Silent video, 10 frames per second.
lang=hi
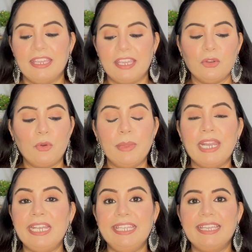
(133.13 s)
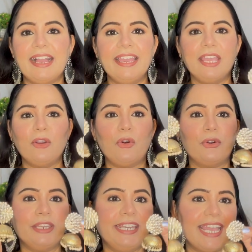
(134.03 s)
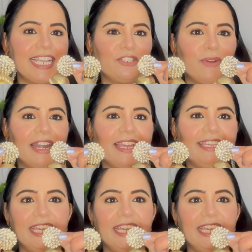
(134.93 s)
इनको मैंने लिया है और नेक्स्ट वाला